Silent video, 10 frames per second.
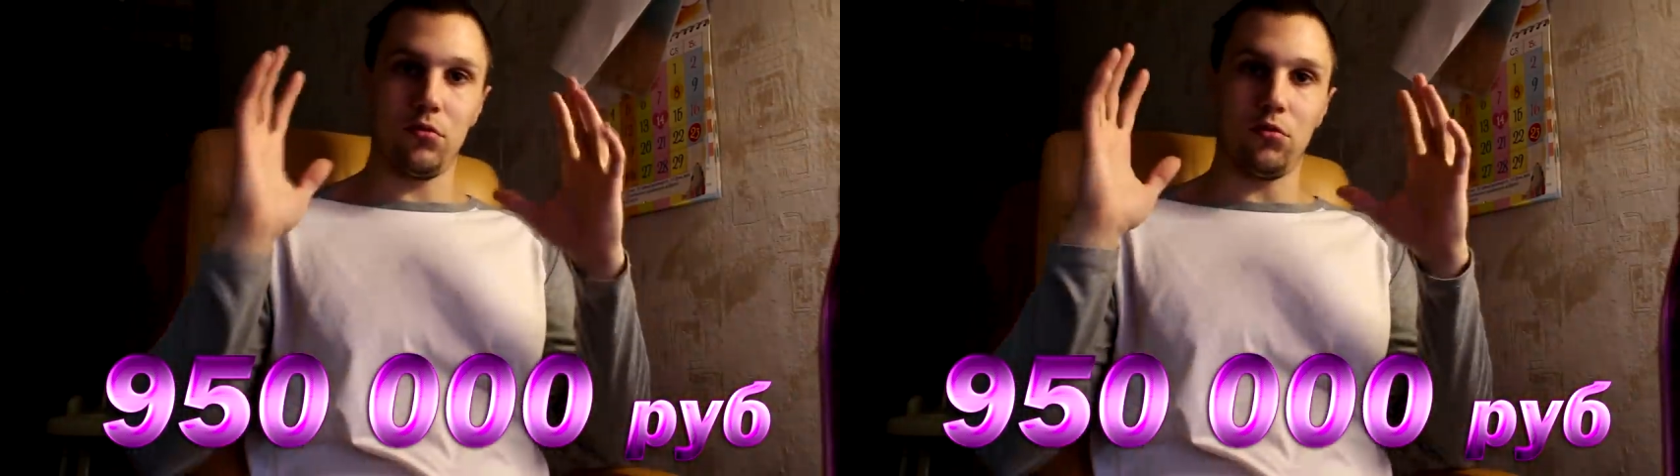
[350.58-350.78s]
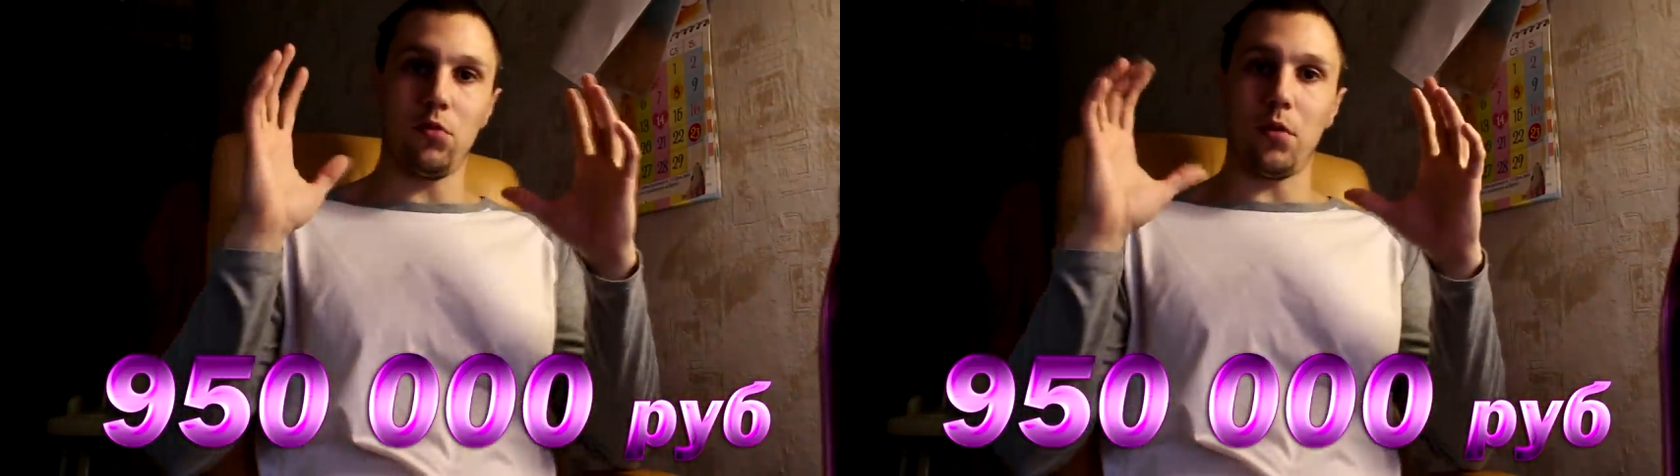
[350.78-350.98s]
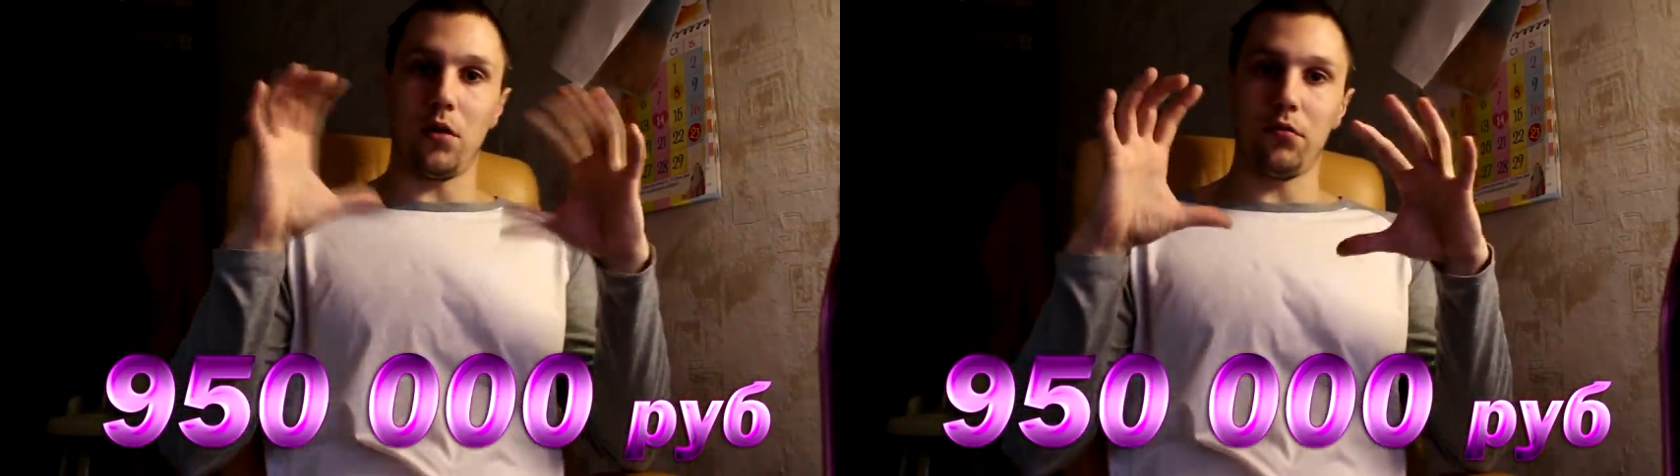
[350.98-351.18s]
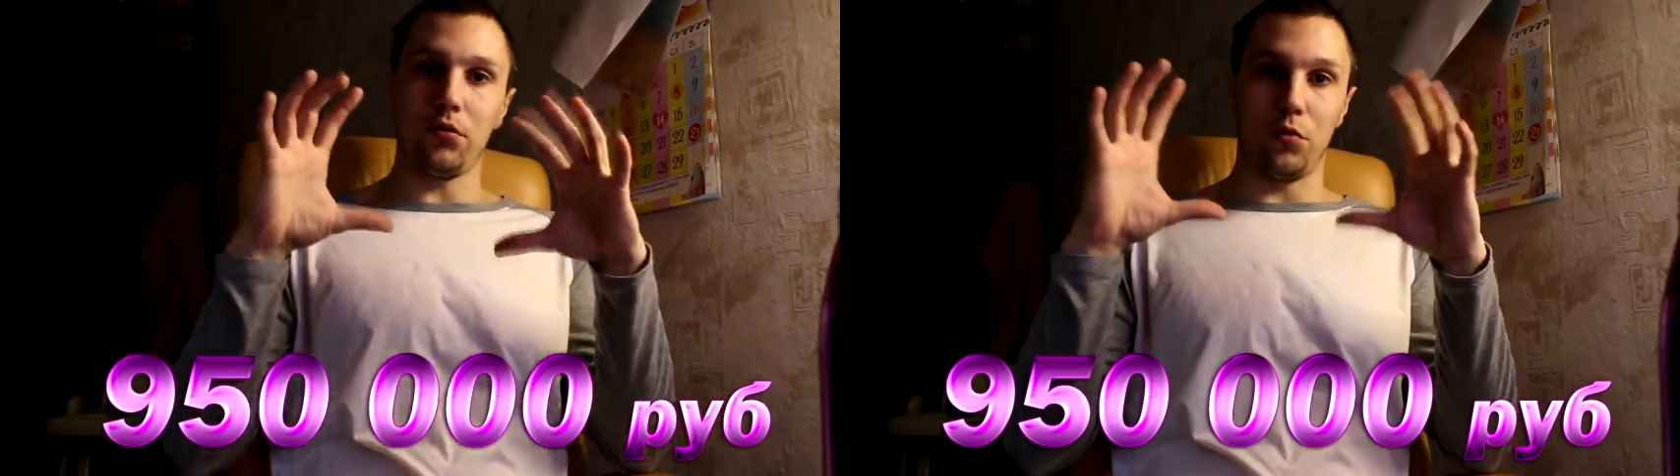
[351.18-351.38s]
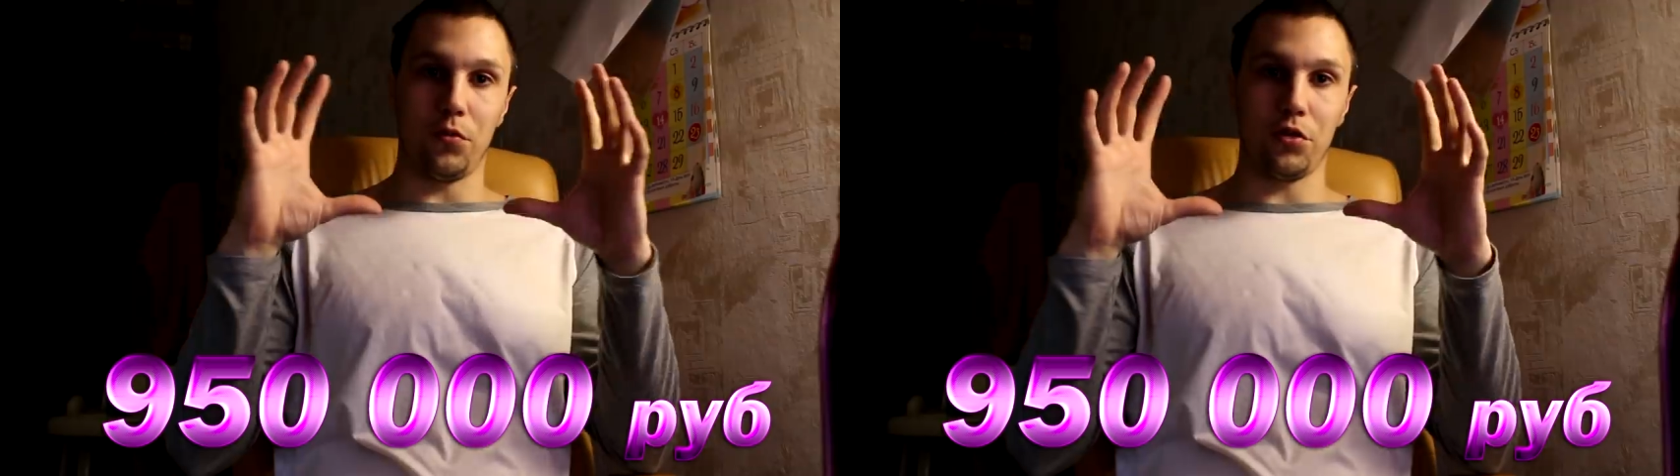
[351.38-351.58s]
Опа,
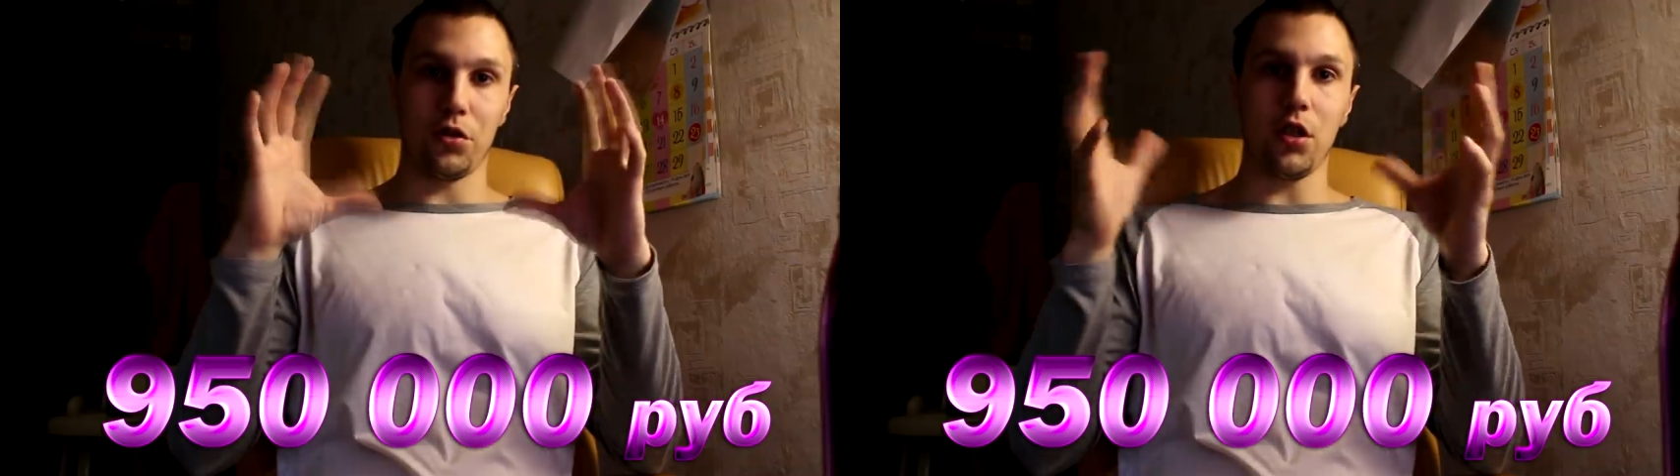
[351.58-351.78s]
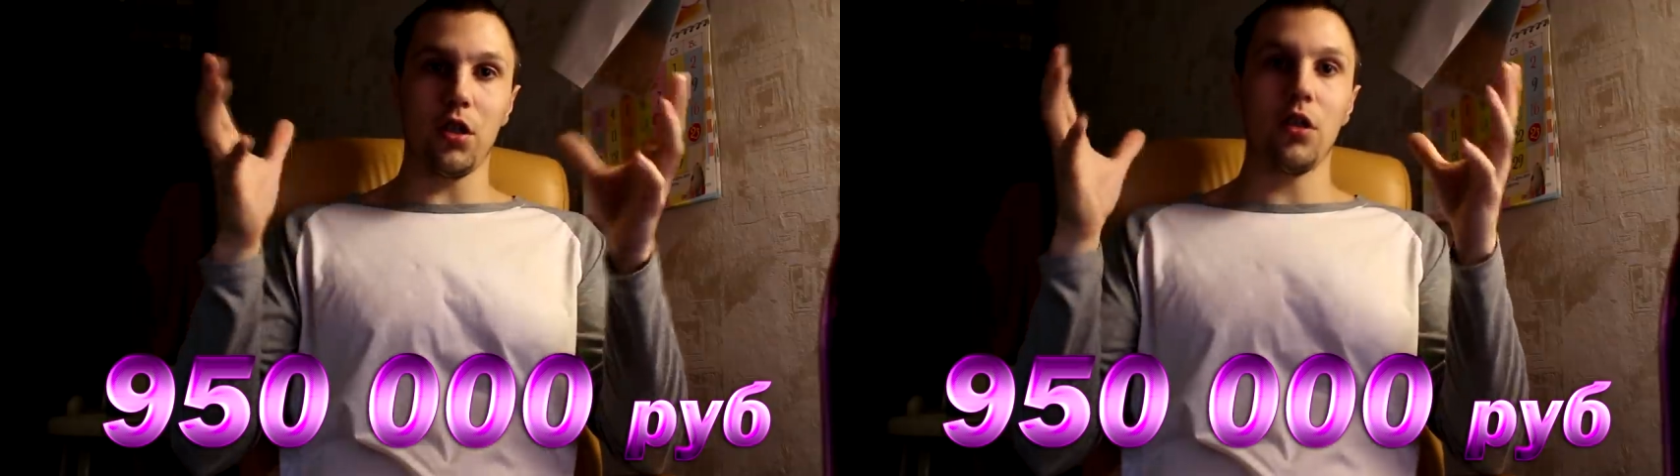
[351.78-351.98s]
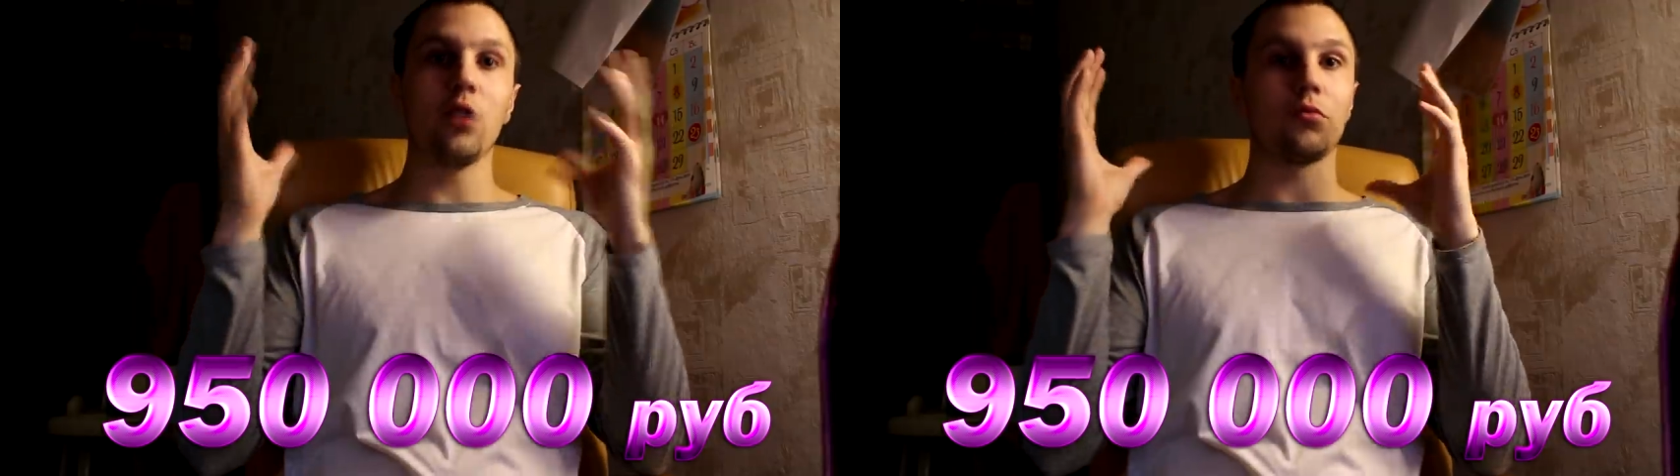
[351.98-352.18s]
все, посчитали.